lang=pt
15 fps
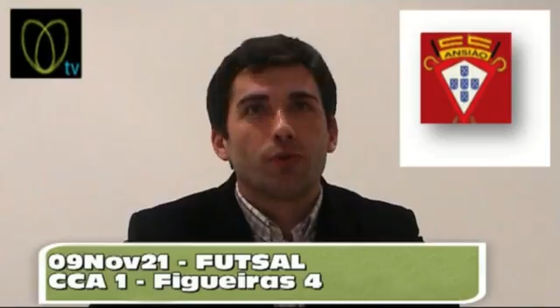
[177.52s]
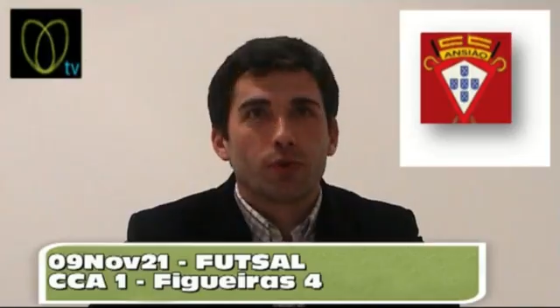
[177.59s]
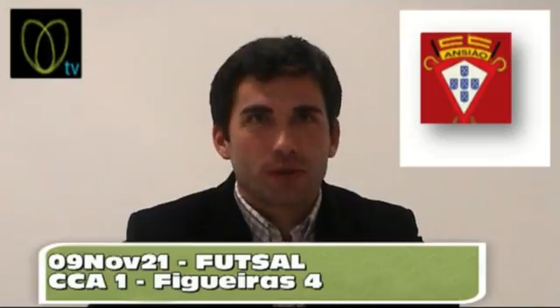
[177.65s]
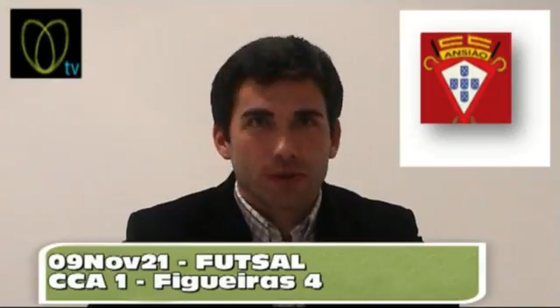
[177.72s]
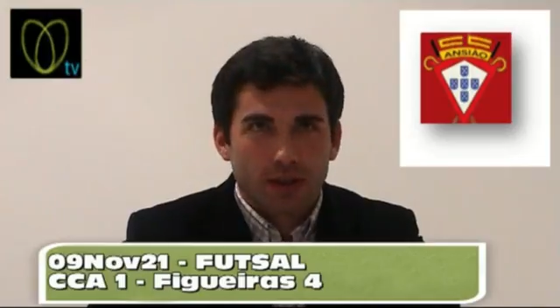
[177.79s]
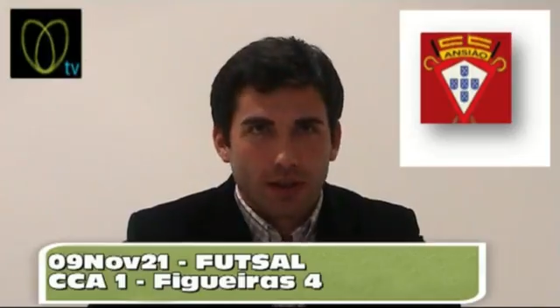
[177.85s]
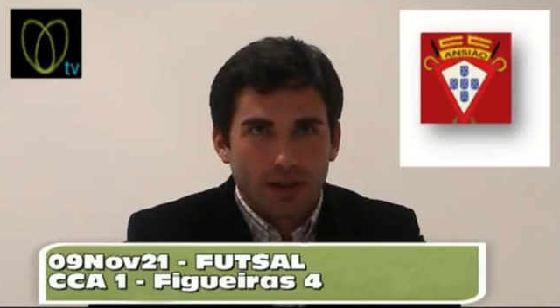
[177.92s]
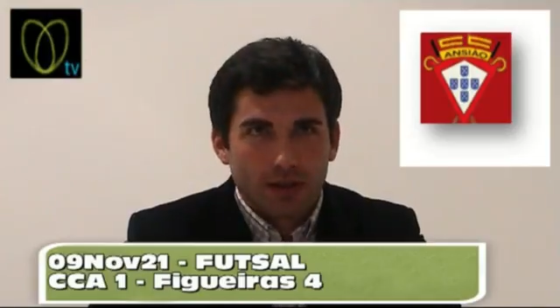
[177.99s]
No
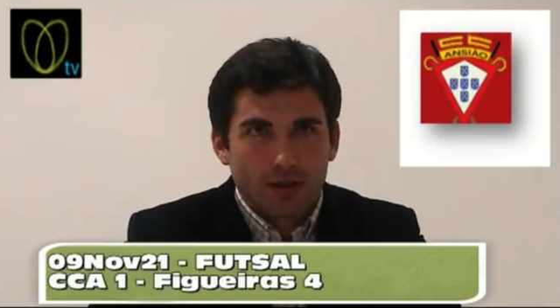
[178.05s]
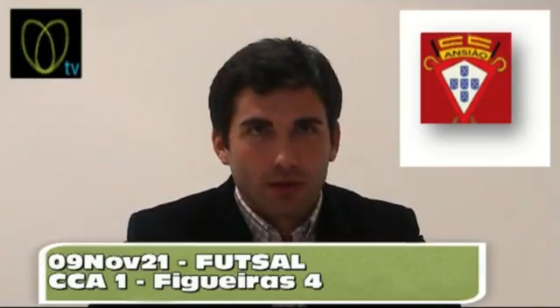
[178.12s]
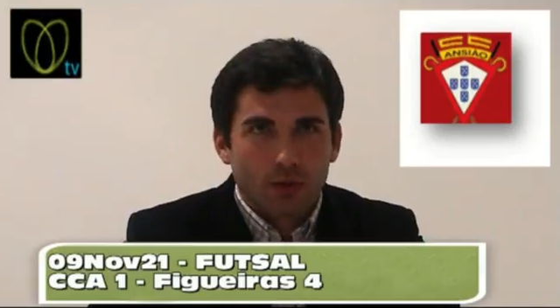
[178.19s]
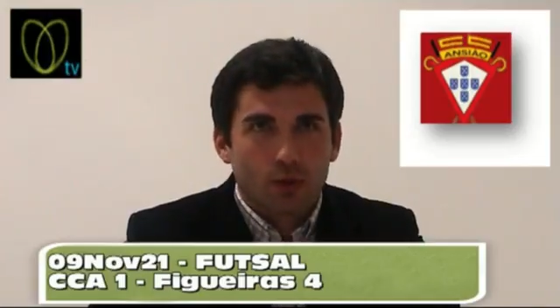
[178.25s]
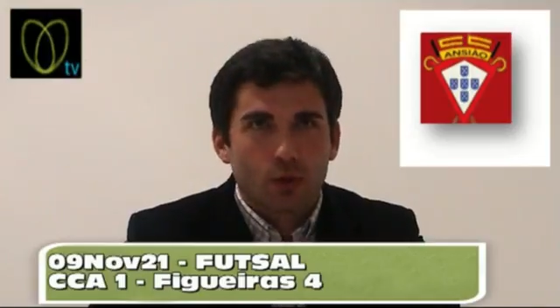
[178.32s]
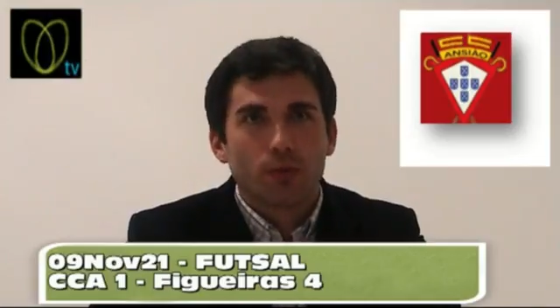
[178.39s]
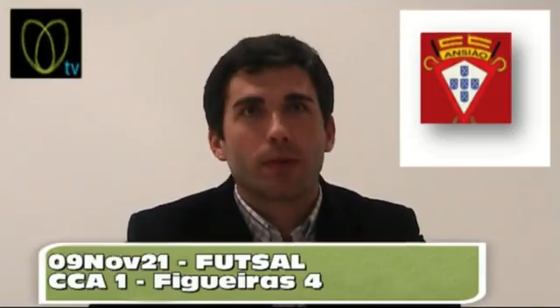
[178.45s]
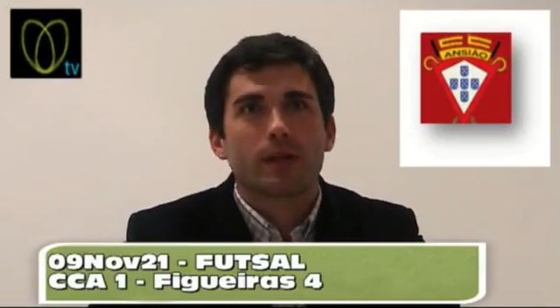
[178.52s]
futsal,
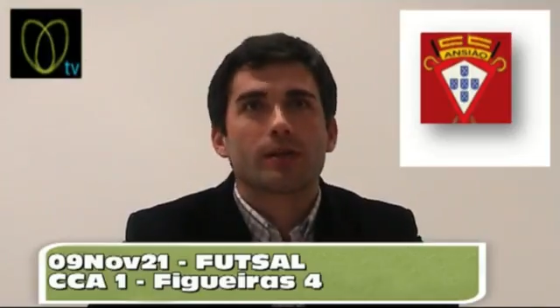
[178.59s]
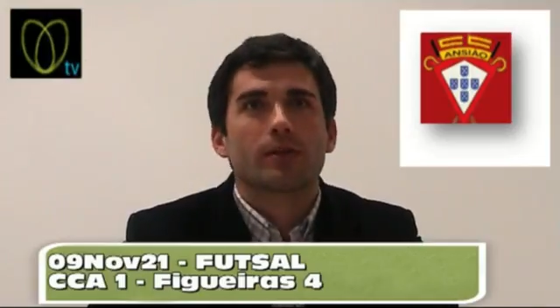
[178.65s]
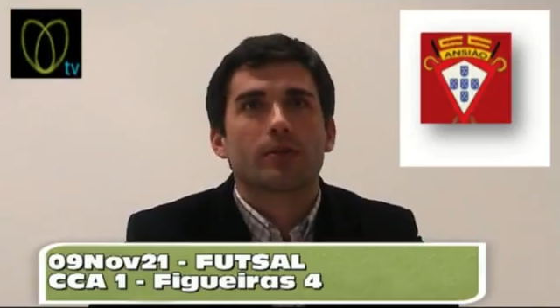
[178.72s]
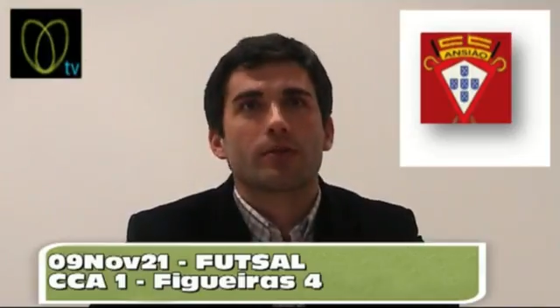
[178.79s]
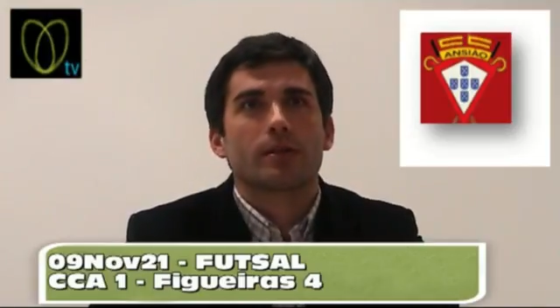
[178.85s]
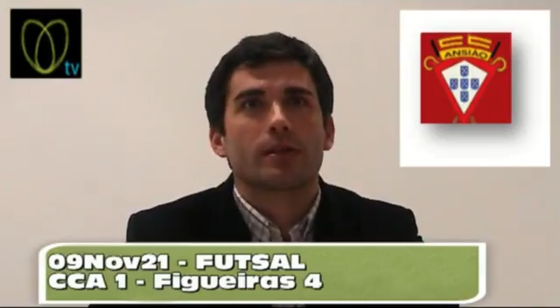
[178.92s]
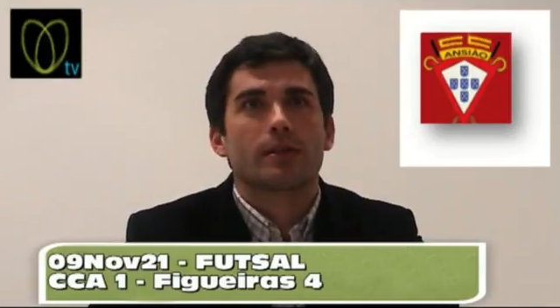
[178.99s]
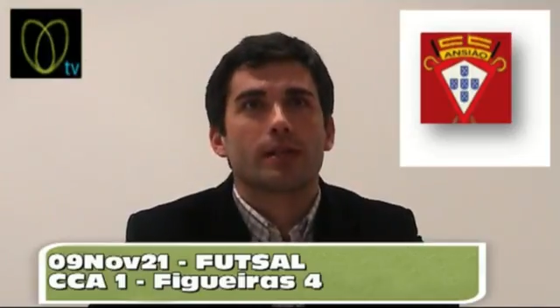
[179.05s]
o Clube
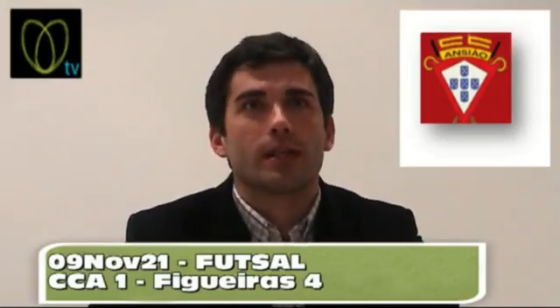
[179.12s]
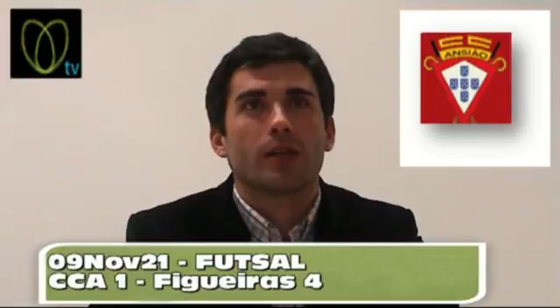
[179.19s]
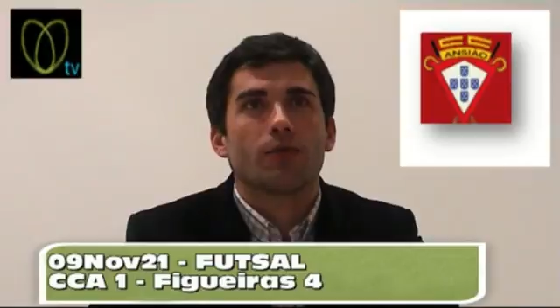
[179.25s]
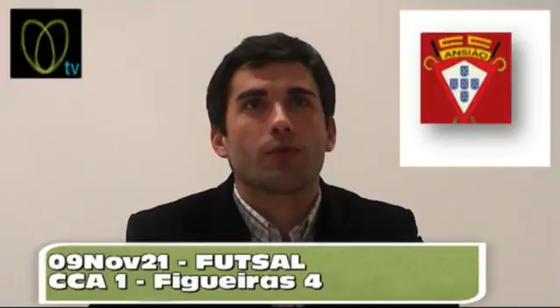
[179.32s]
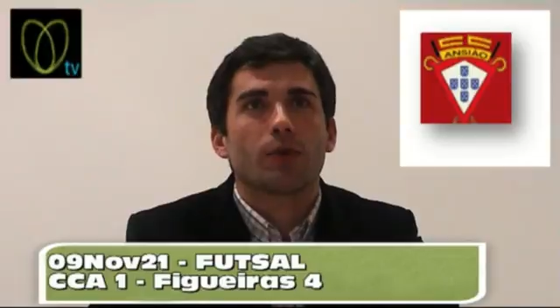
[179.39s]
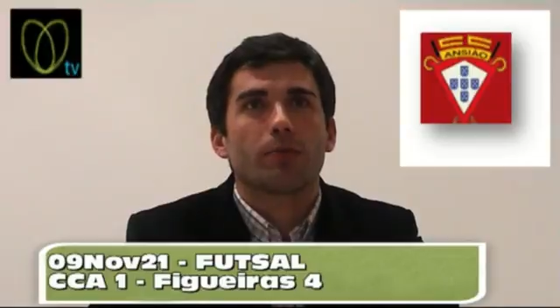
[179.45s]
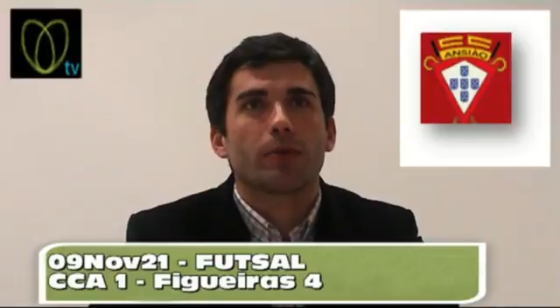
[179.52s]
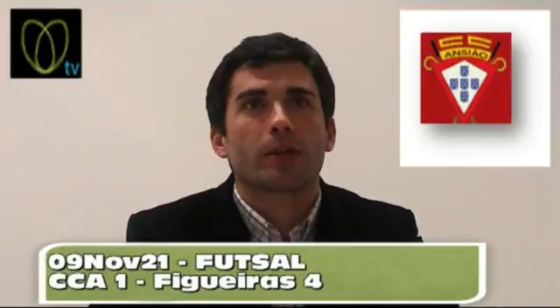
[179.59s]
Caçadores de Ancião
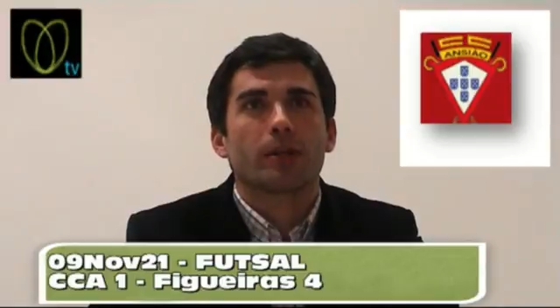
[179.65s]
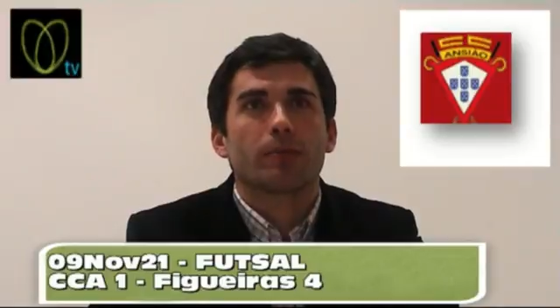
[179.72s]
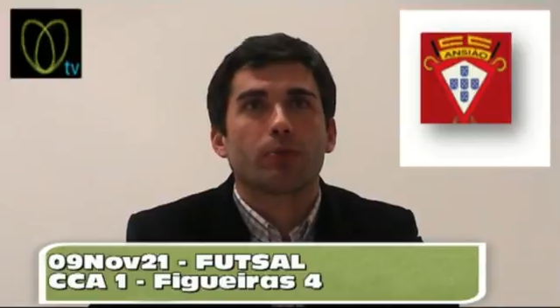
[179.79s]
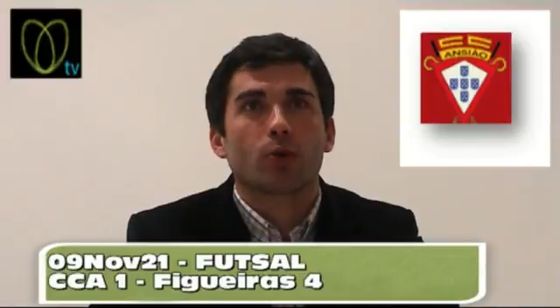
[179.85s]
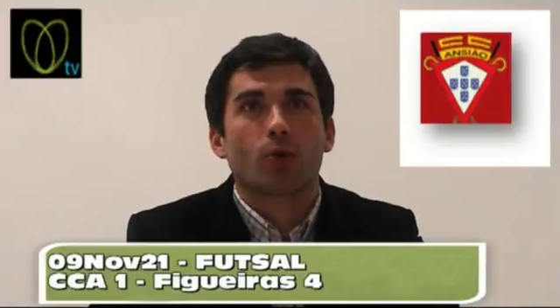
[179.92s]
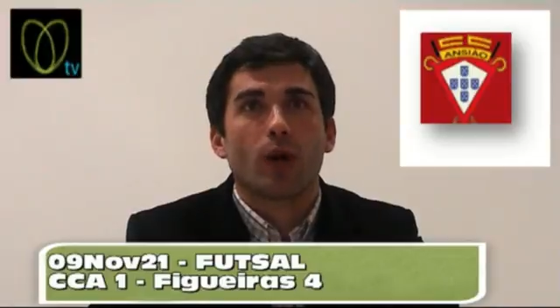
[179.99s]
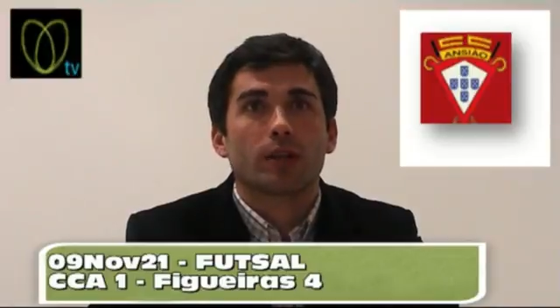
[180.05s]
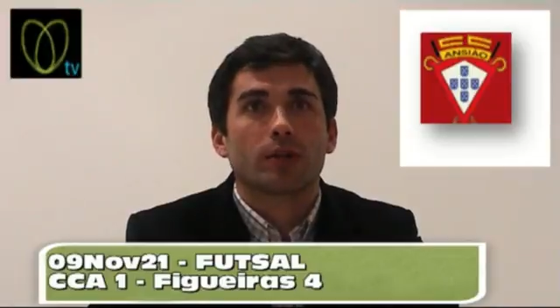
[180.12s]
foi perder
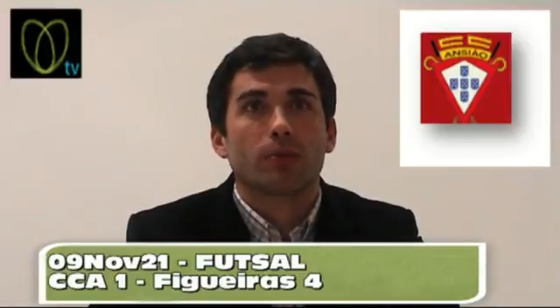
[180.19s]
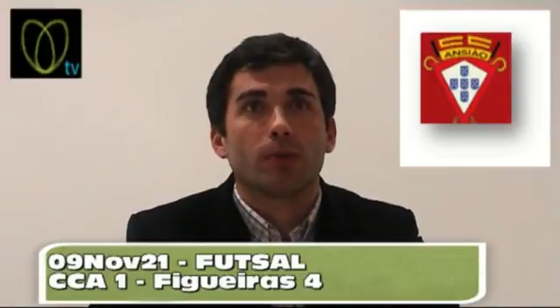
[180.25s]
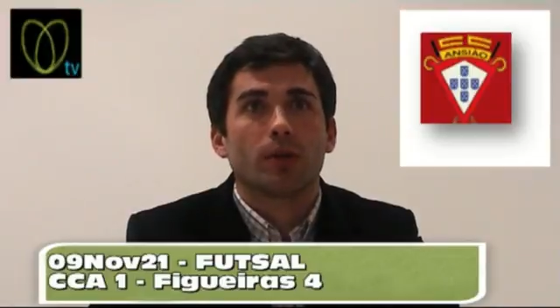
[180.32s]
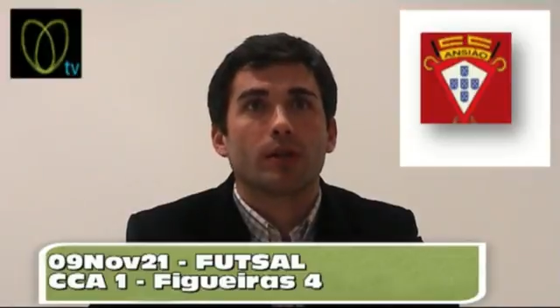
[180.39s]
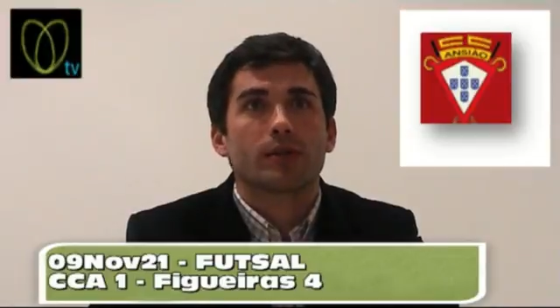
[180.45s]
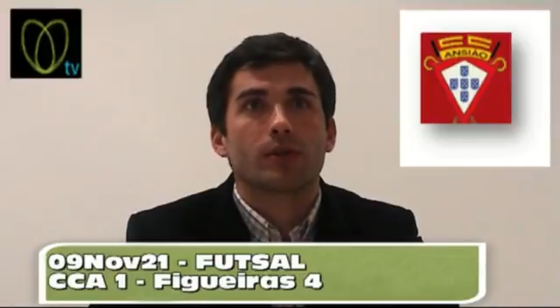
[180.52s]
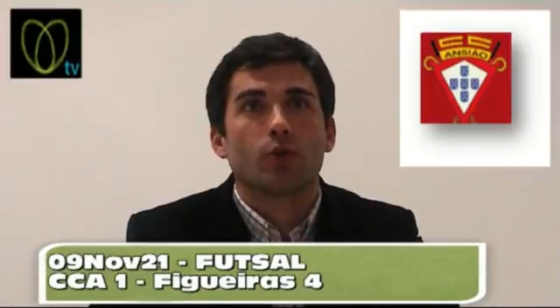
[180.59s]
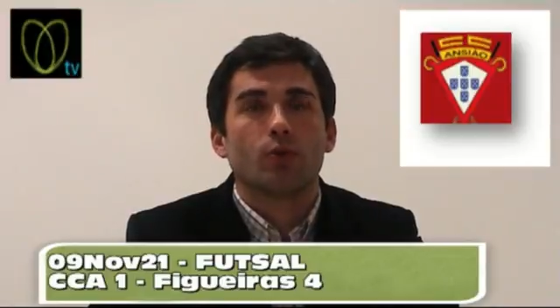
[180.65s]
por 4
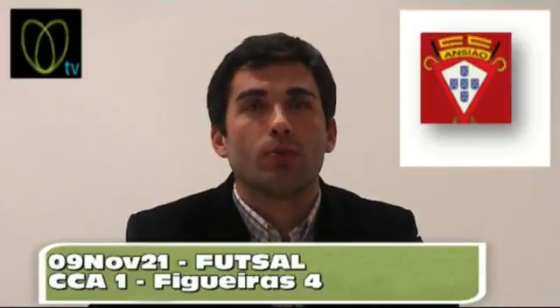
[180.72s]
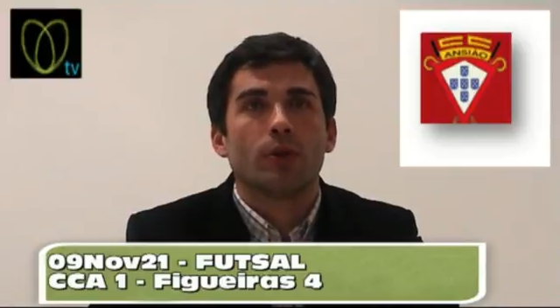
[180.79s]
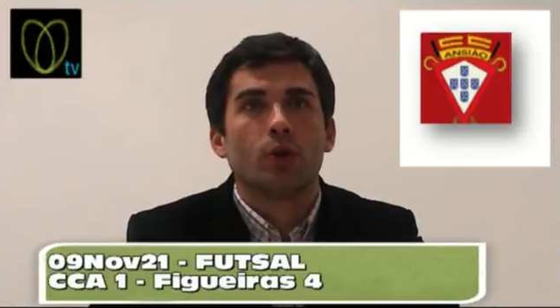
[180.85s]
bolas a 1